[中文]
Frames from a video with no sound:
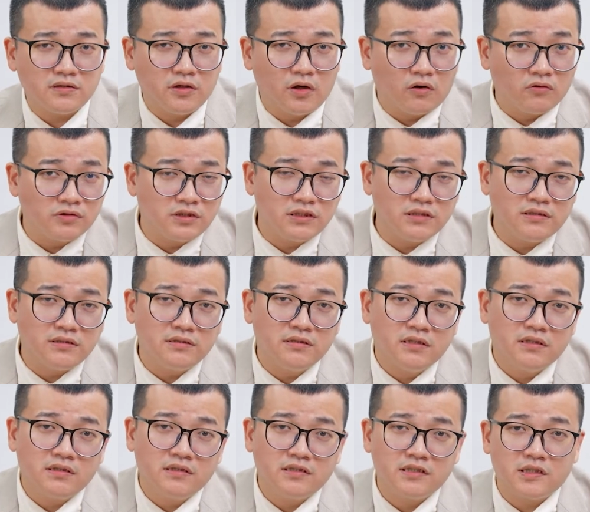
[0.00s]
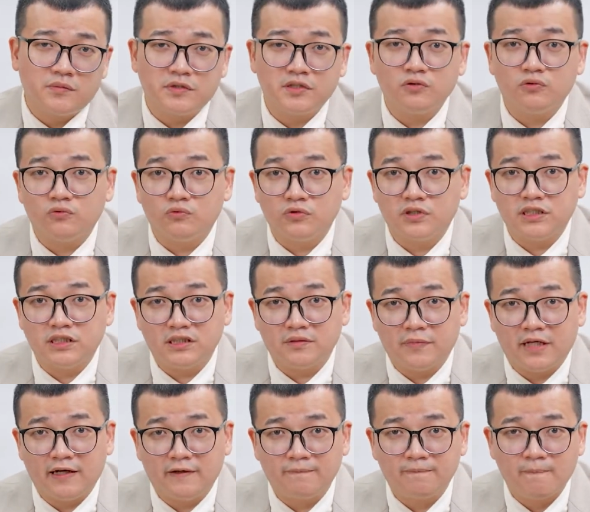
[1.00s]
有机、什么是无机
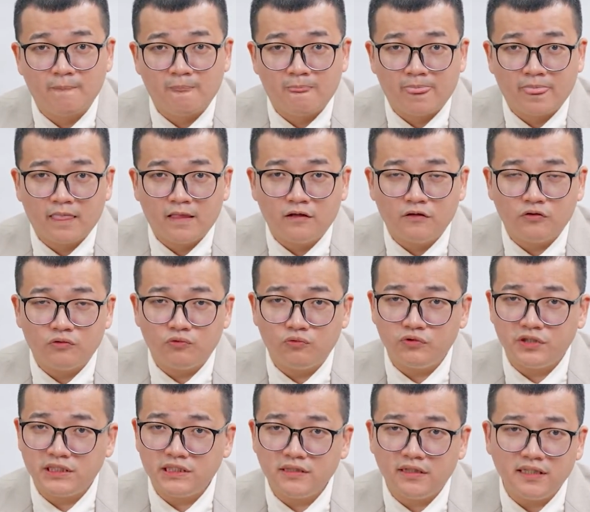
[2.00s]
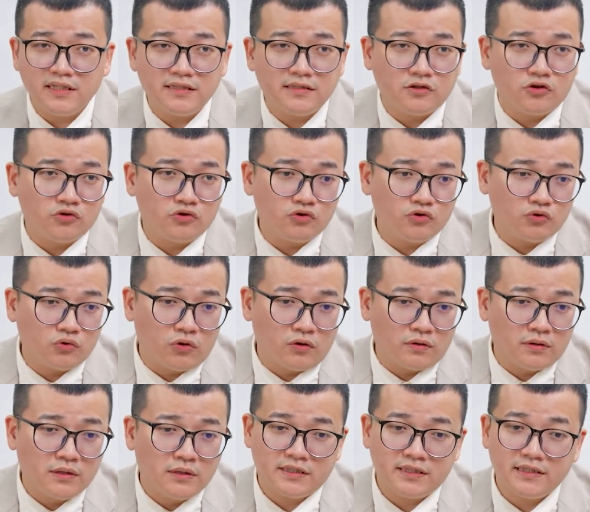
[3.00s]
吗？无机的意思就是
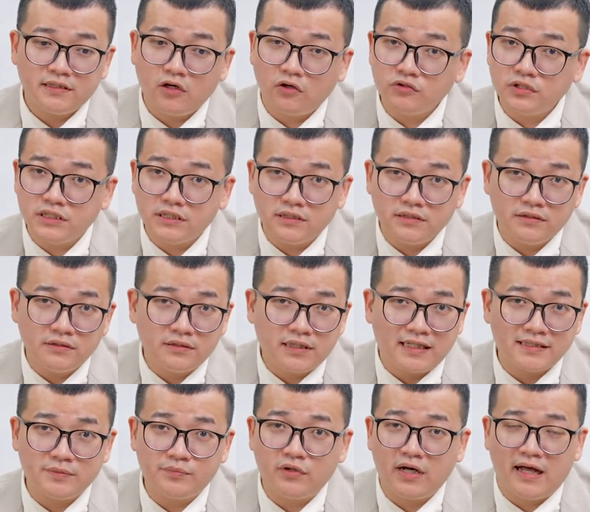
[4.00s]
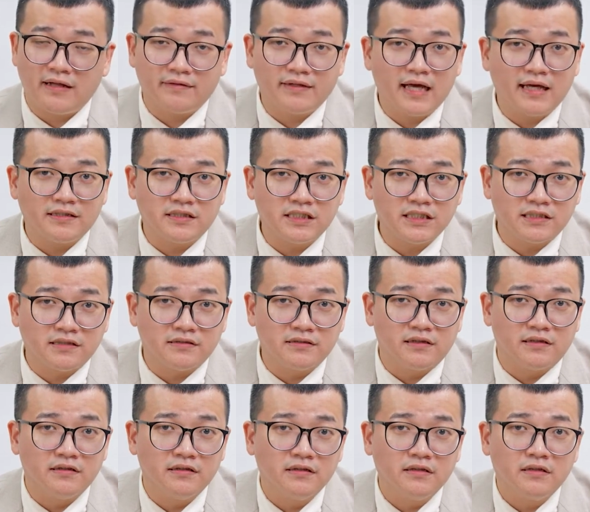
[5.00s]
说，这些东西它是不含碳氢的。
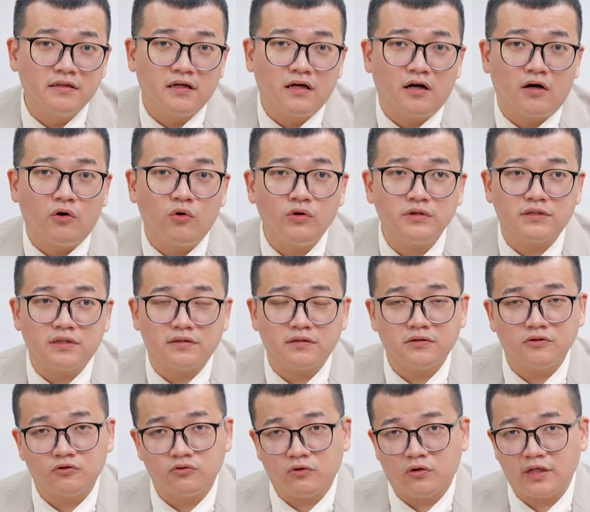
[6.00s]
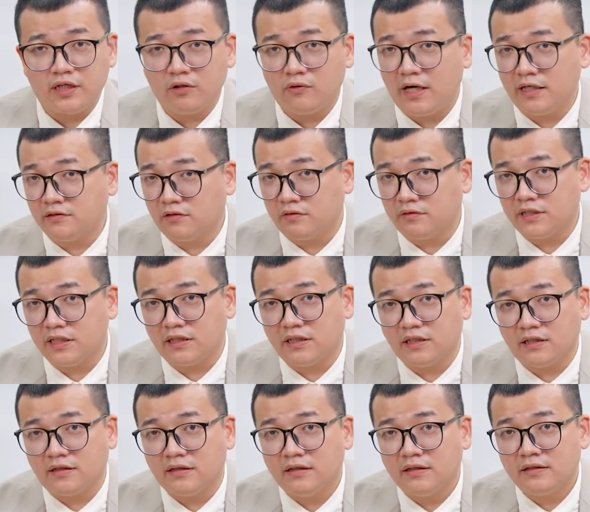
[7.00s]
好，或者是说另外一种定
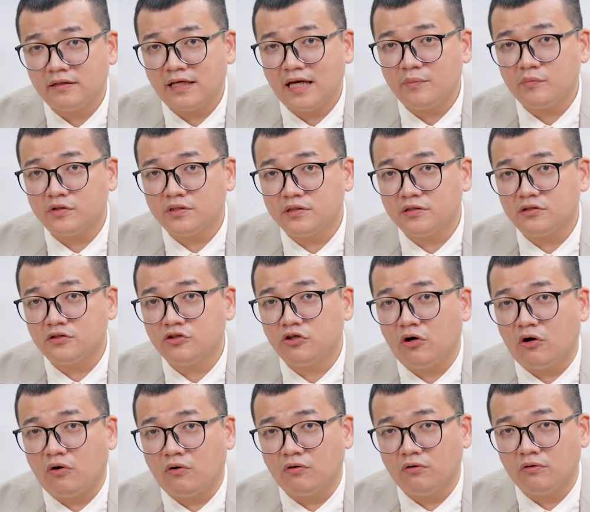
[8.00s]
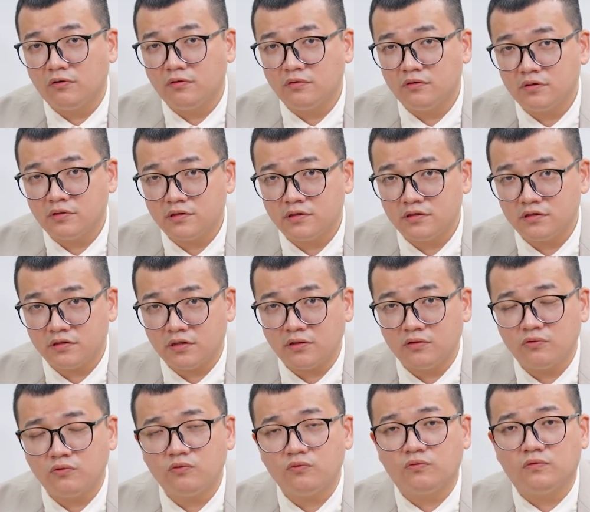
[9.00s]
义，它不是从生
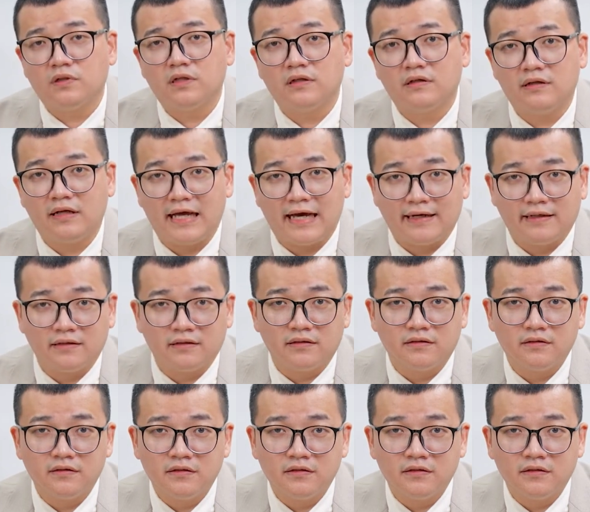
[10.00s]
物而来的。